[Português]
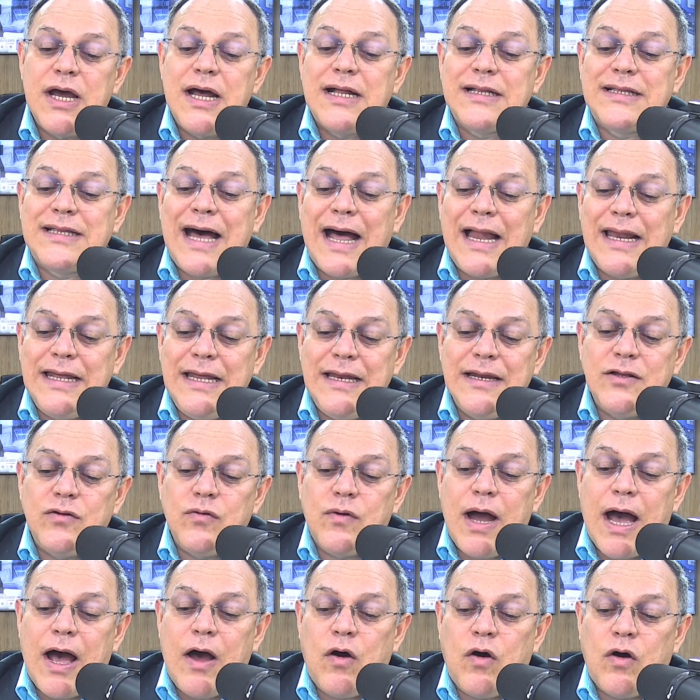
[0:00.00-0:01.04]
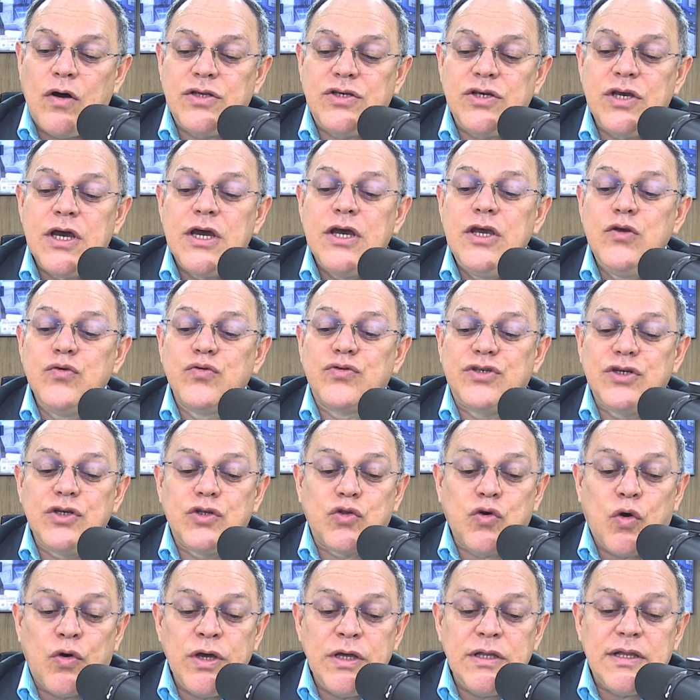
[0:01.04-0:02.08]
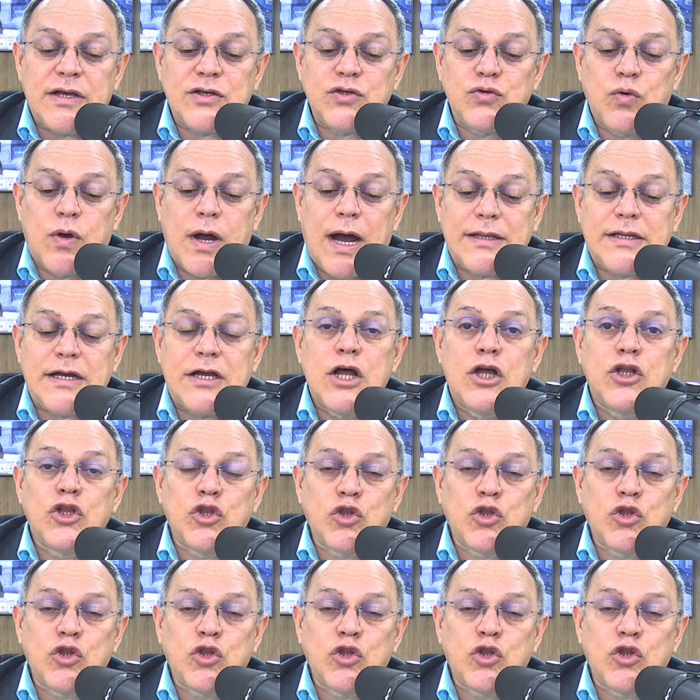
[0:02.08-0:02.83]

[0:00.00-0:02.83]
Dalila do Garrote e o Citoim da Sucata